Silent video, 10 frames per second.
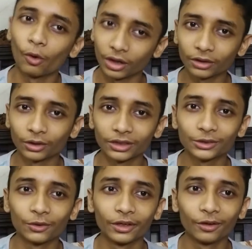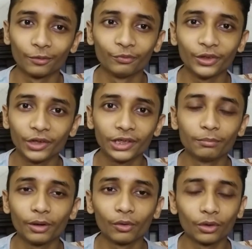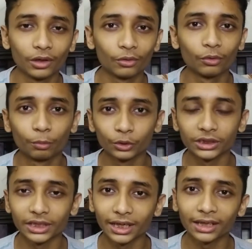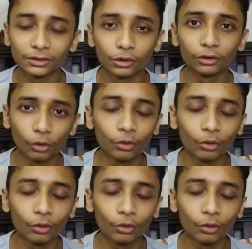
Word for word: হঠাৎ হঠাৎ যখন এরকম ভিডিও এডিট বা অন্যান্য কোনো প্রজেক্ট নিয়ে কাজ করি